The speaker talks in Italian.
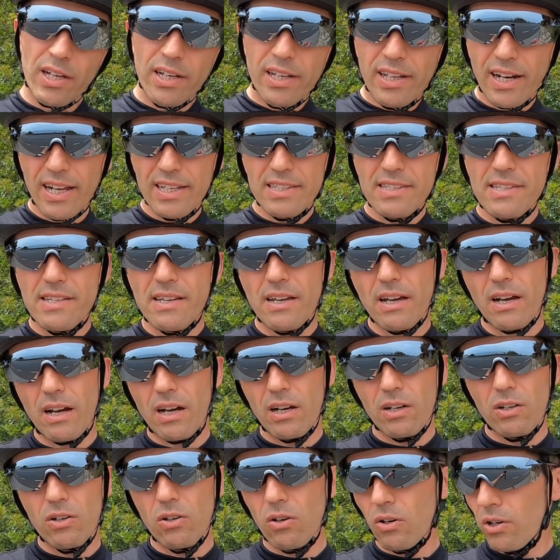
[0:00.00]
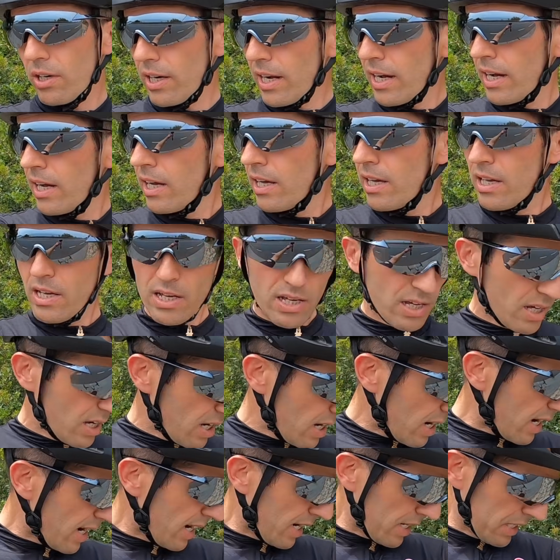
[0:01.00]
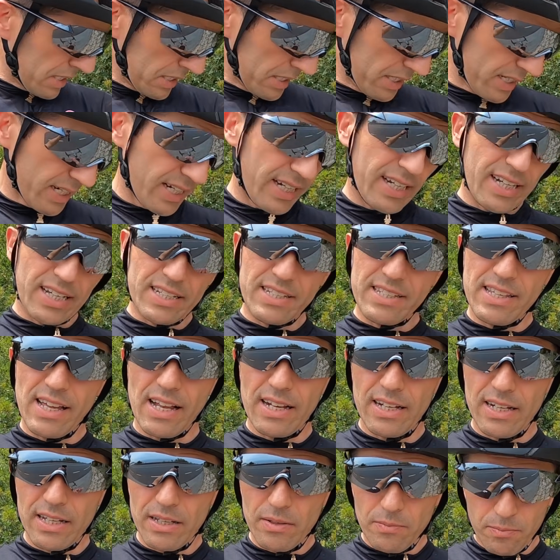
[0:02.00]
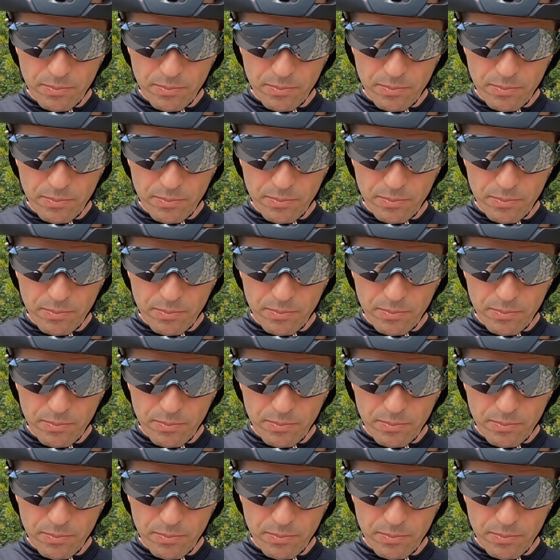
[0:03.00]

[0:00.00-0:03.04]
grazie ancora a Castelli